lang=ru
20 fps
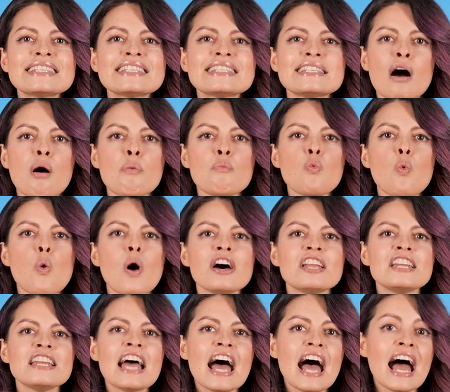
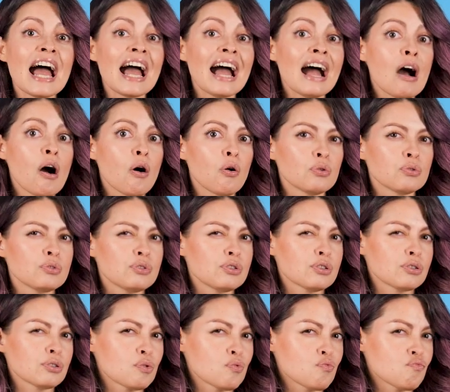someone out.
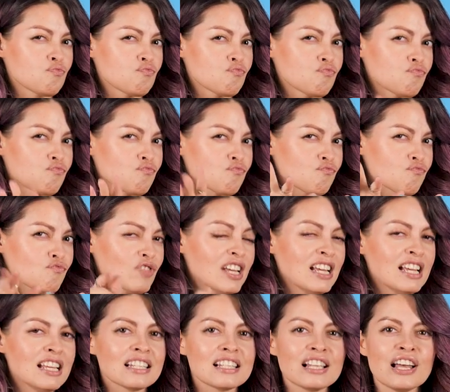
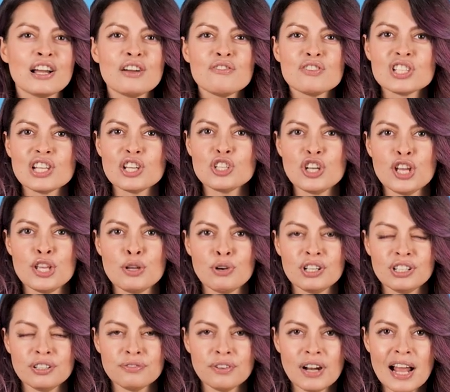Сленговое значение у
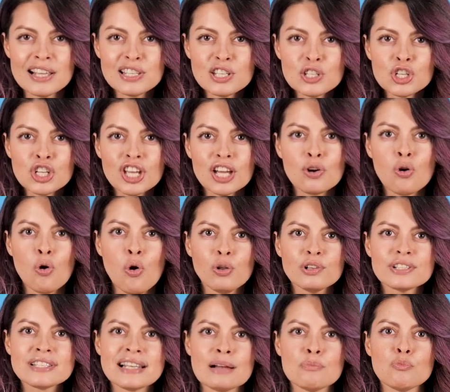этой фразочки
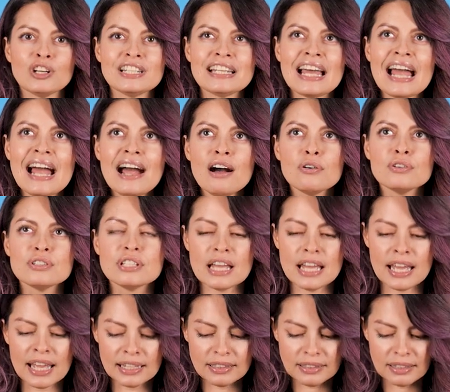call someone out –
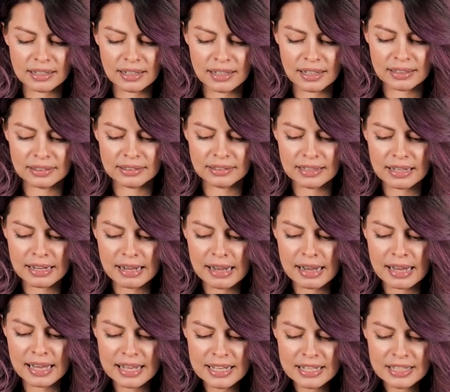это
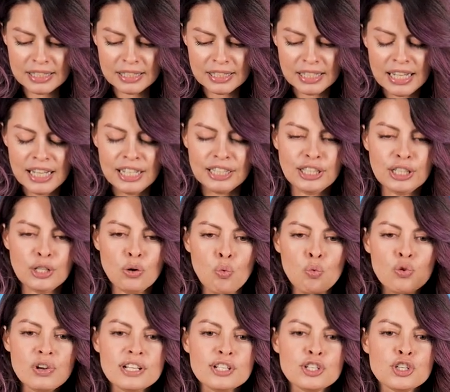когда ты
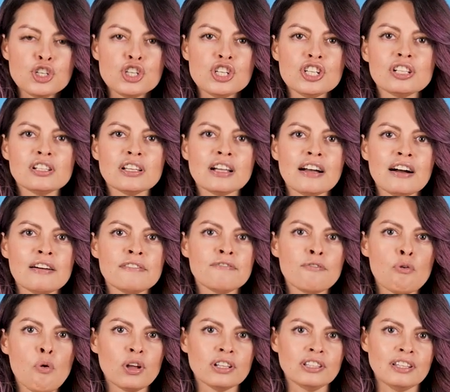уличил
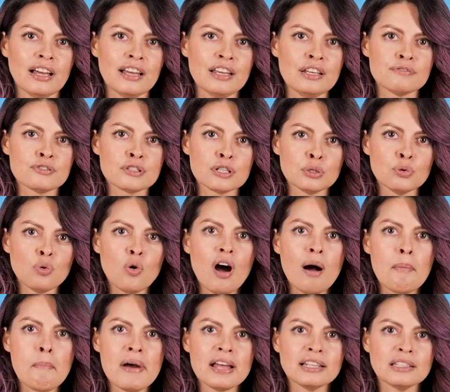кого-то и вслух
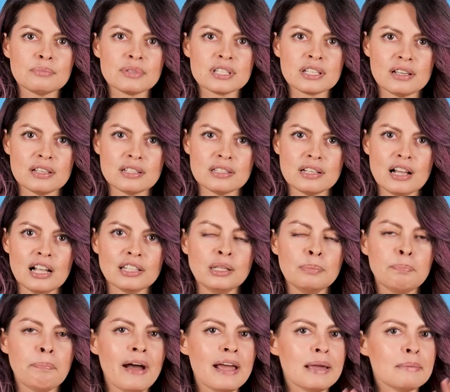об этом сказал,
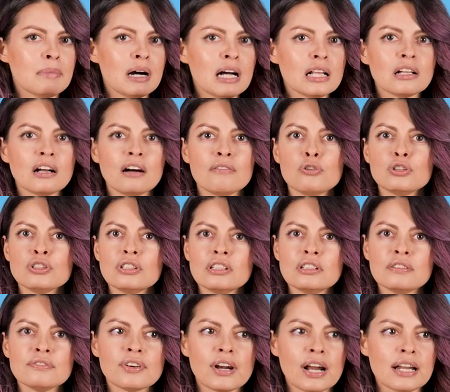ты поймал кого-то
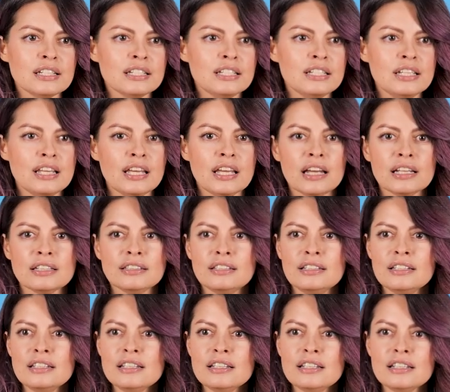на вранье,
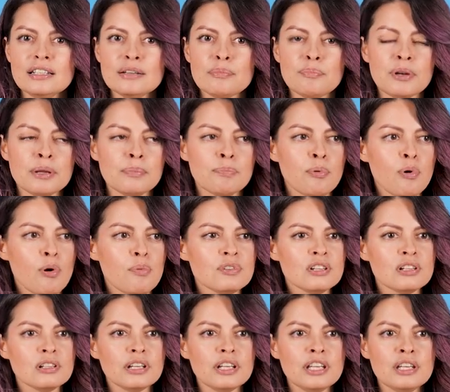ты
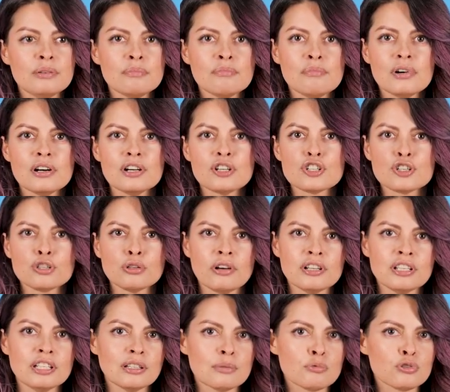припомнил им, что
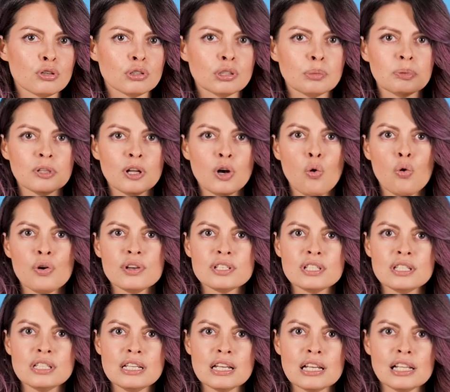они там что-то плохое
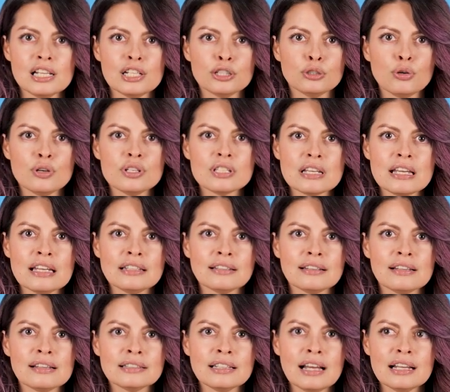сделали. То есть это
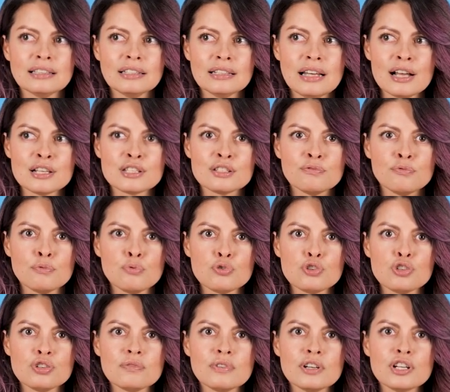когда ты
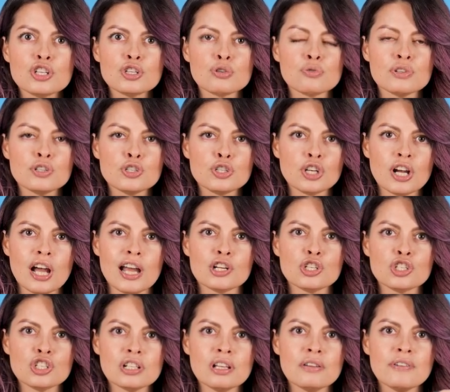озвучиваешь,
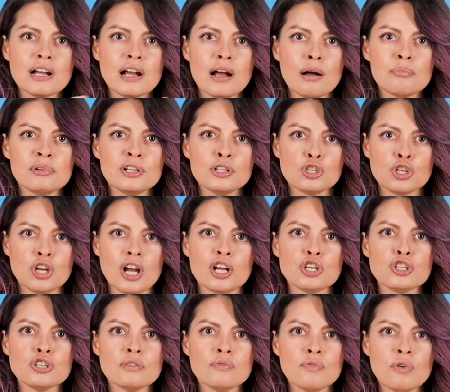уличаешь человека,
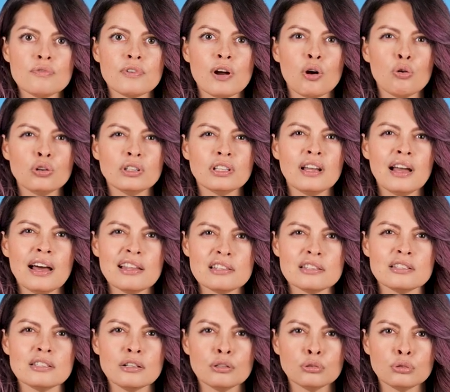обличаешь его в какой-то
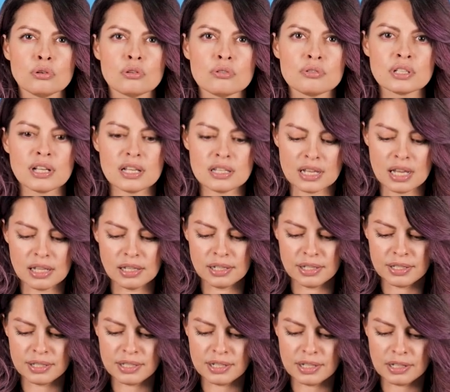гадости, которую он сказал
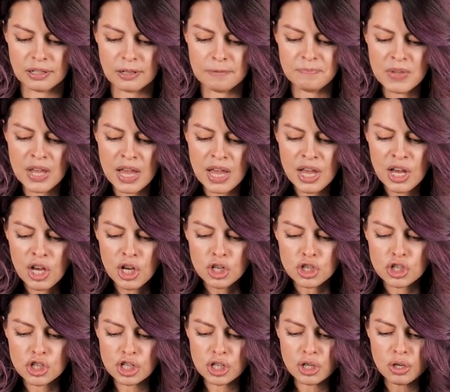или сделал.
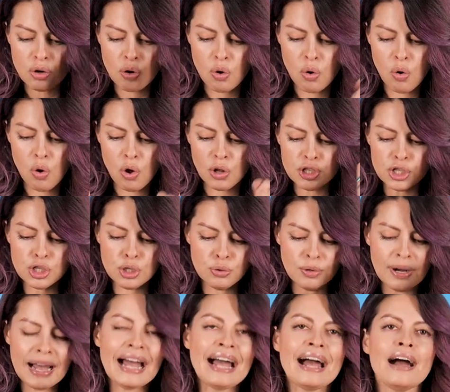She called
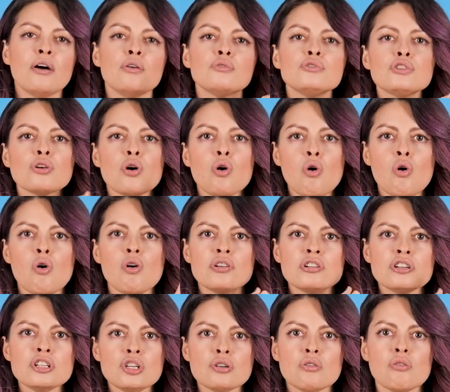you out
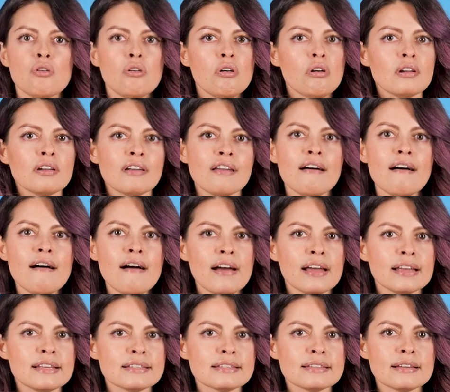on your
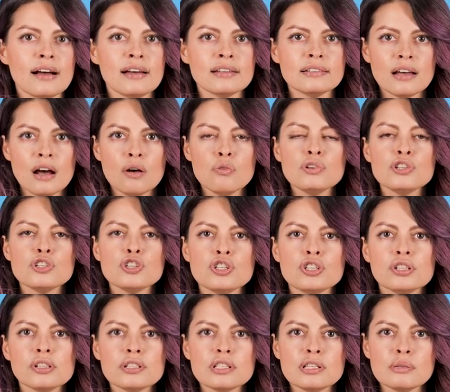lies. Она
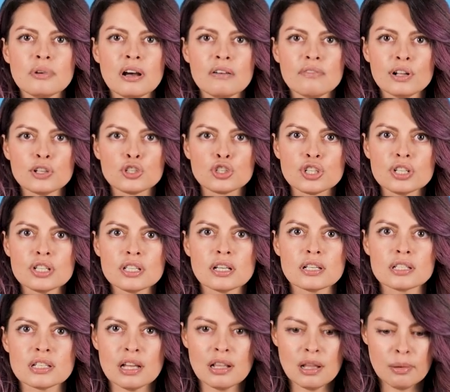уличила тебя во лжи и
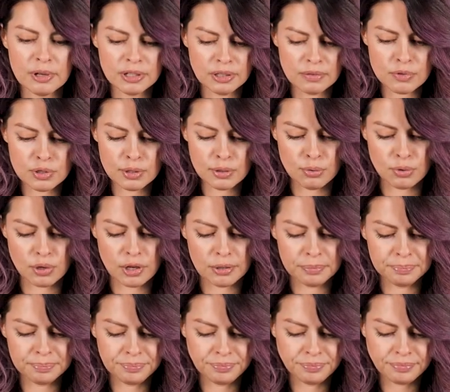сказала об этом вслух.